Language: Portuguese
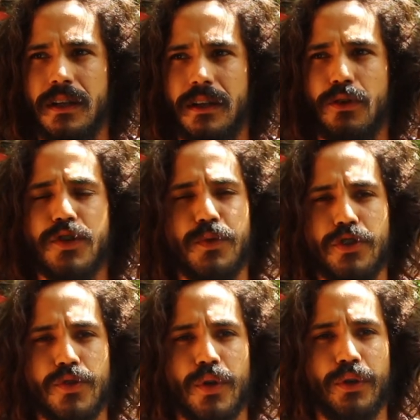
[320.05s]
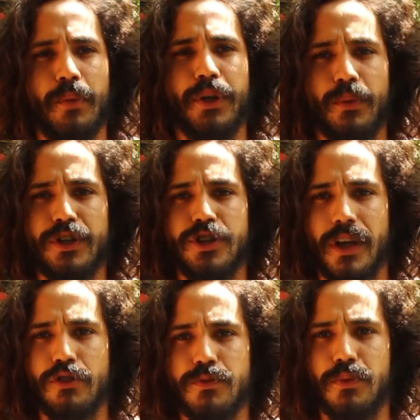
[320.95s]
em 2018 abriu o
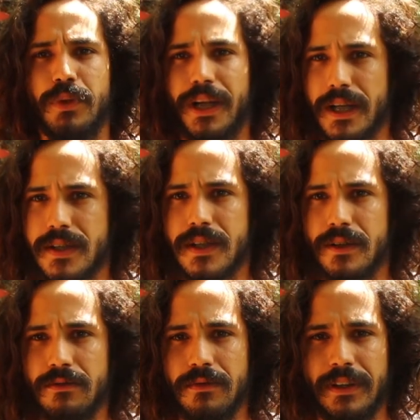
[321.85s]
edital de publicação